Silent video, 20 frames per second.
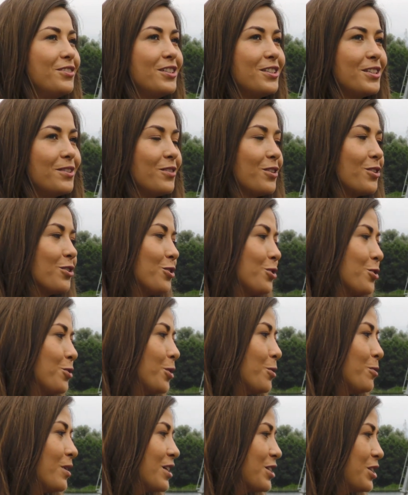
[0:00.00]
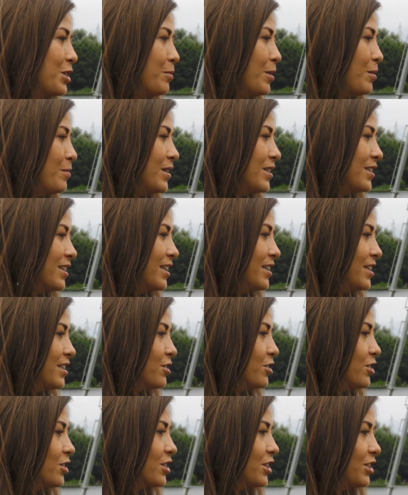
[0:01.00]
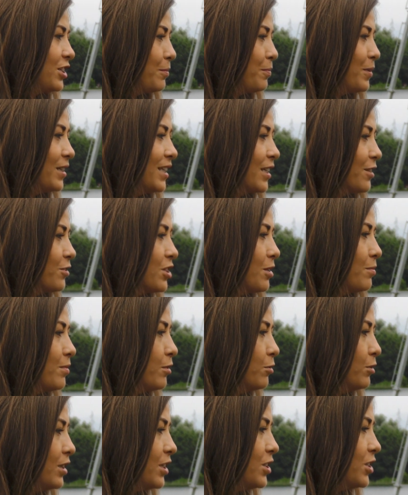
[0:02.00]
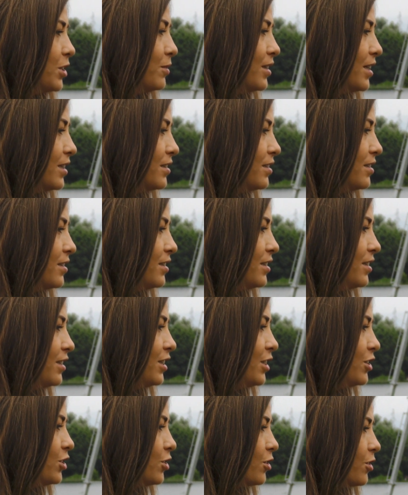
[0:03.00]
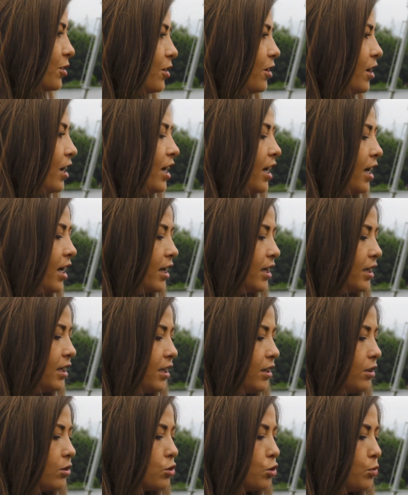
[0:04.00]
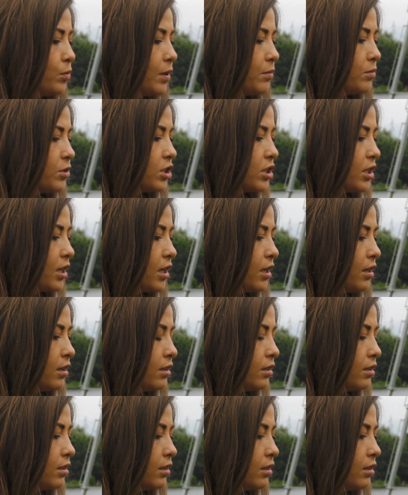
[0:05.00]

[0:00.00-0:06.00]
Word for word: wszyscy wykorzystują każdy moment, kiedy jest troszeczkę cieplej na to, żeby udać się nad e, jezioro. I rozumiem, że